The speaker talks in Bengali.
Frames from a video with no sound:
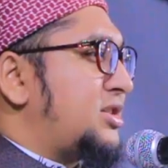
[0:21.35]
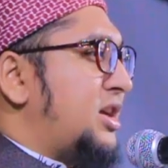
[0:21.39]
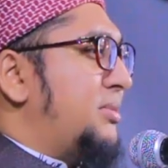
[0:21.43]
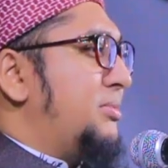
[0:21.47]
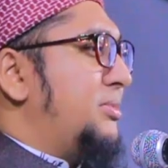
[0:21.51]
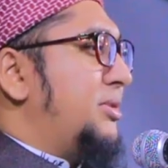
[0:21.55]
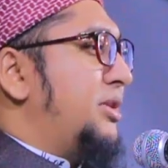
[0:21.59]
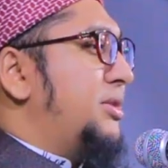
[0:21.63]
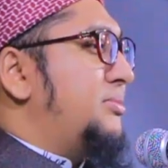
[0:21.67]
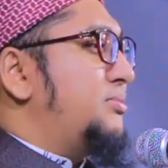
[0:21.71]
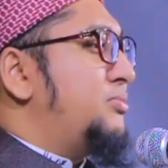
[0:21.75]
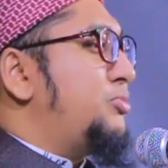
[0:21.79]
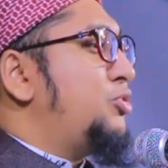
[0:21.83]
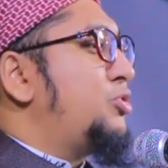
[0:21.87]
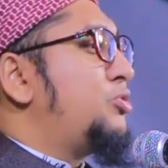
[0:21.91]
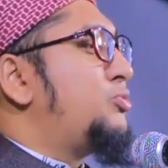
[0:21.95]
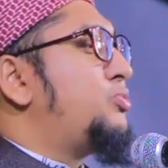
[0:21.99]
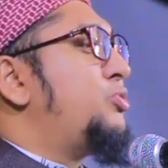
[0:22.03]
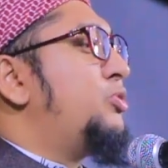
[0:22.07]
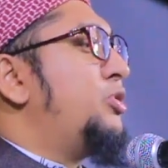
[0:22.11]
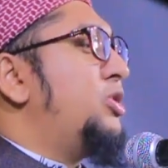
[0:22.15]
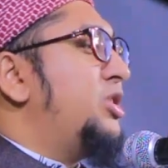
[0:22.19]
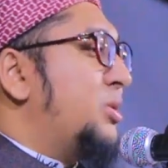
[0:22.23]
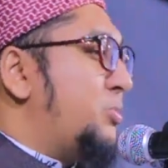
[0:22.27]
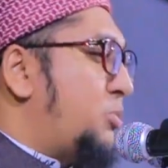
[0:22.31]
সামনে বুক
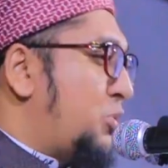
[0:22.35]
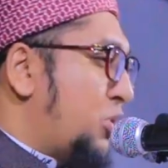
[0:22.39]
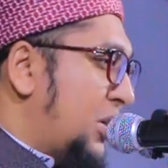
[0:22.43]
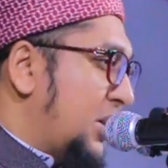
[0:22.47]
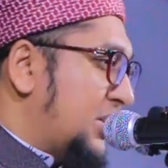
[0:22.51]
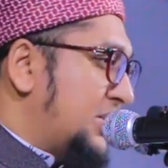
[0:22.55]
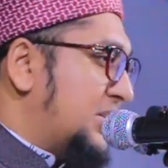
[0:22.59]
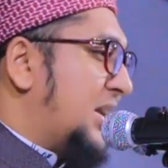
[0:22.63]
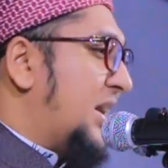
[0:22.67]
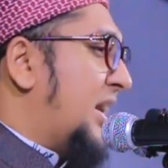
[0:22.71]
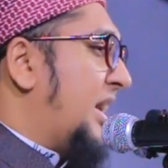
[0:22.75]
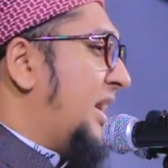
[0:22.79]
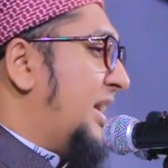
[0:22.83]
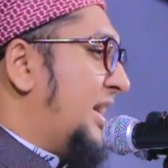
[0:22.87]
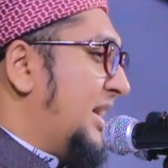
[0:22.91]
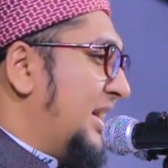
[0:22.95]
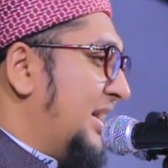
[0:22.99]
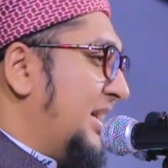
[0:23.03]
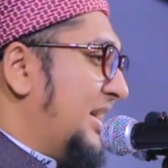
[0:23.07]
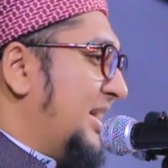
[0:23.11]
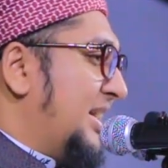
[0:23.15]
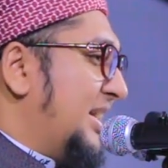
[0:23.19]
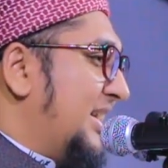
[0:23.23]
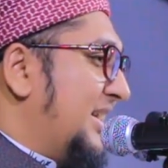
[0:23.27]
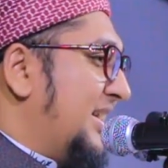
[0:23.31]
ফুলিয়ে বলা যায়
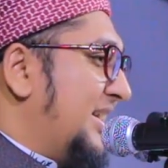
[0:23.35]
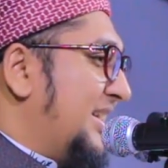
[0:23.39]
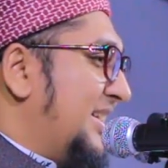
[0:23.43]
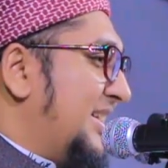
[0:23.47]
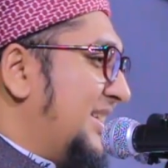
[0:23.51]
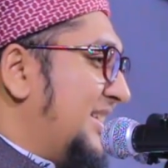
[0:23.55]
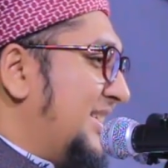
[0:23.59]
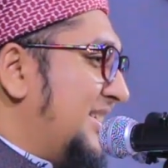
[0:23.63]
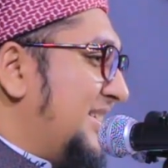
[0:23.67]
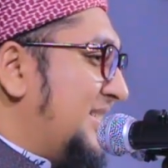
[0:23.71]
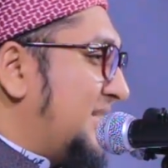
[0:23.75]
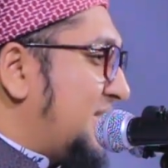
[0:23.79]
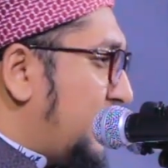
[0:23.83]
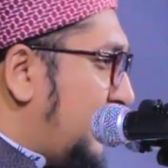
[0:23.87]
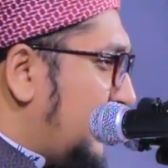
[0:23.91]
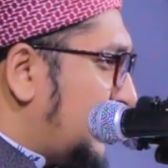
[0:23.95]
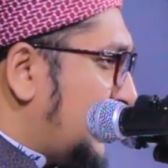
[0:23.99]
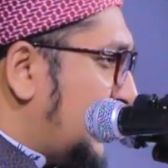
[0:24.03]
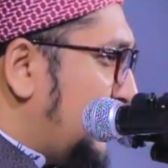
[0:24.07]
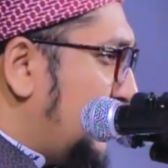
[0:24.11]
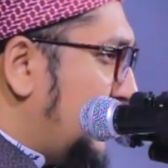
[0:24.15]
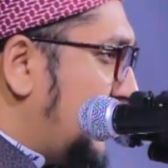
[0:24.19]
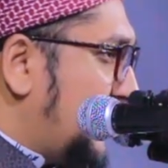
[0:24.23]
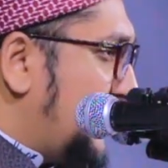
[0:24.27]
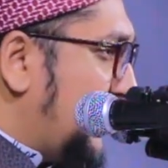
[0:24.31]

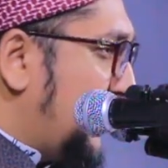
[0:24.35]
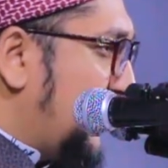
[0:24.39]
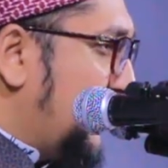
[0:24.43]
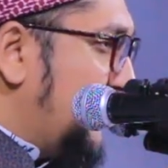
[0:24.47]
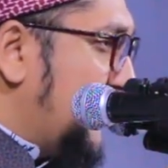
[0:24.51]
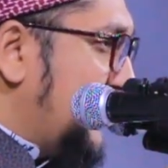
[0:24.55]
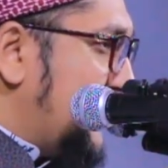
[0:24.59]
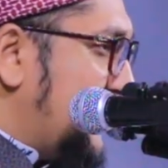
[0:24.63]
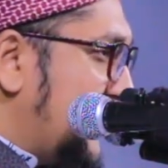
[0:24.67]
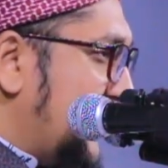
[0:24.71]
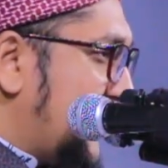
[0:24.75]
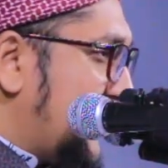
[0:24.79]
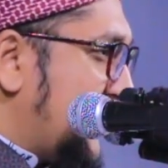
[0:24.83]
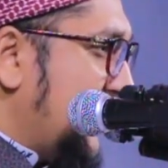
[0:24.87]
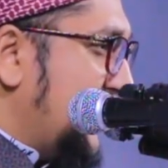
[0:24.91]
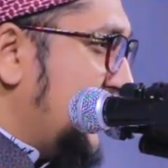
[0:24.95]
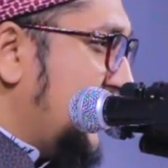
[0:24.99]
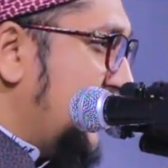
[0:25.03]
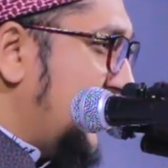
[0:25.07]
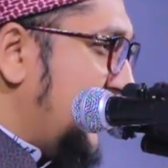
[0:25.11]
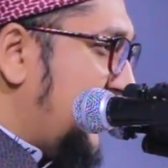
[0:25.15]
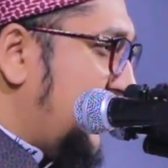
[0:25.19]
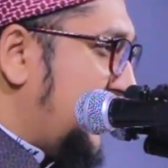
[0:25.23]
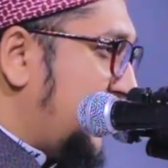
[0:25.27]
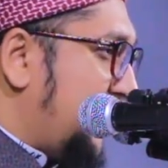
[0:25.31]
কথা বলতে হবে ঠিক
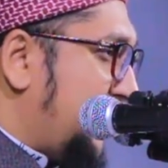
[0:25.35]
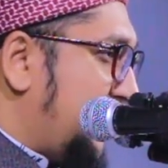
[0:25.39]
কিনা